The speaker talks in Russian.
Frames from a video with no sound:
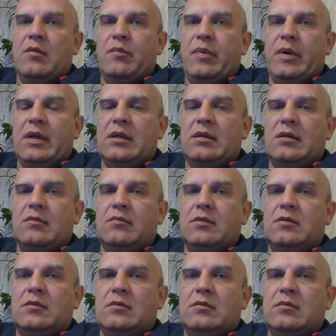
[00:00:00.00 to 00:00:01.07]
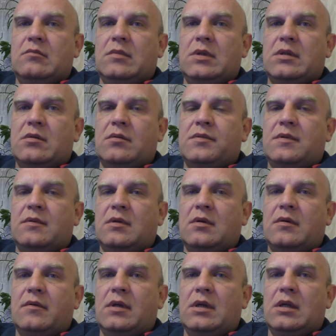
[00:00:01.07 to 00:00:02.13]
Поэтому мы, собственно
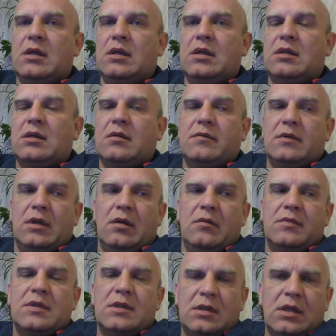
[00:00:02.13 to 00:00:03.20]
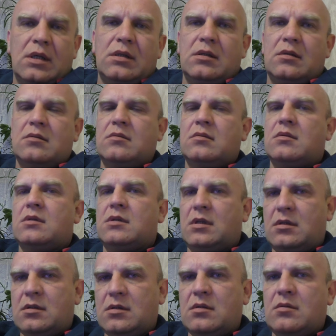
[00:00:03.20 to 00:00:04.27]
говоря, и открываем сценарные курсы,
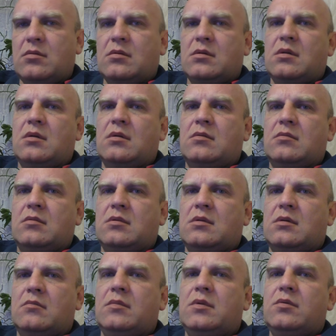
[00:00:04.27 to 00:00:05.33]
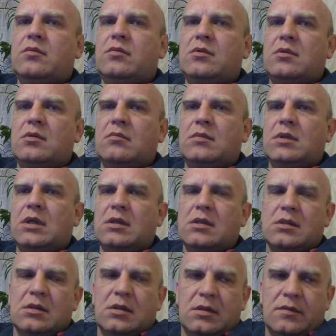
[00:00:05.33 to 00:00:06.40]
режиссерские курсы. Мы учим, как
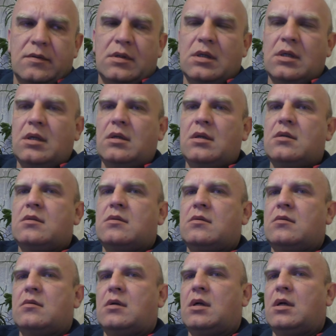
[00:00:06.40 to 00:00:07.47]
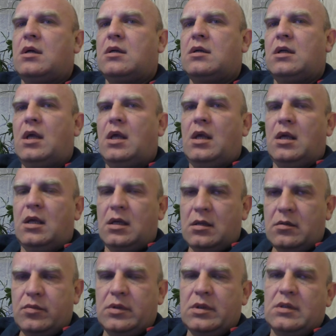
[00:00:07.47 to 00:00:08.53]
делать цветокоррекцию, как
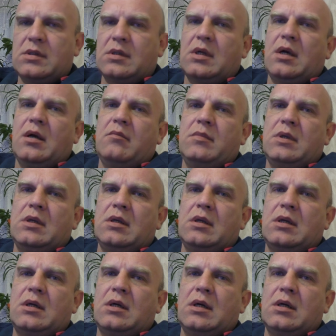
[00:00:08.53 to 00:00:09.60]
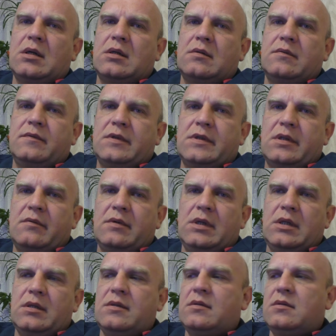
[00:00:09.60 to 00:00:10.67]
работать с камерой, как
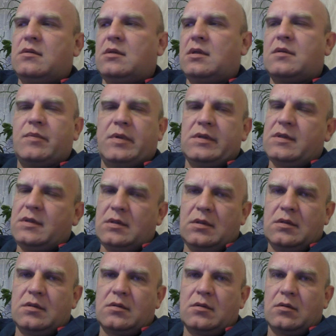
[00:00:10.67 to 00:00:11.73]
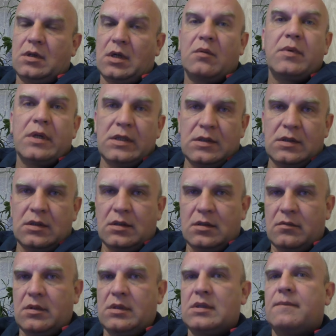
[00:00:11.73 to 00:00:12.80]
выставлять экспозицию, как
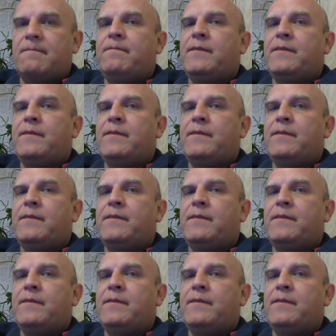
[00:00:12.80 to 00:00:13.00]
монтировать,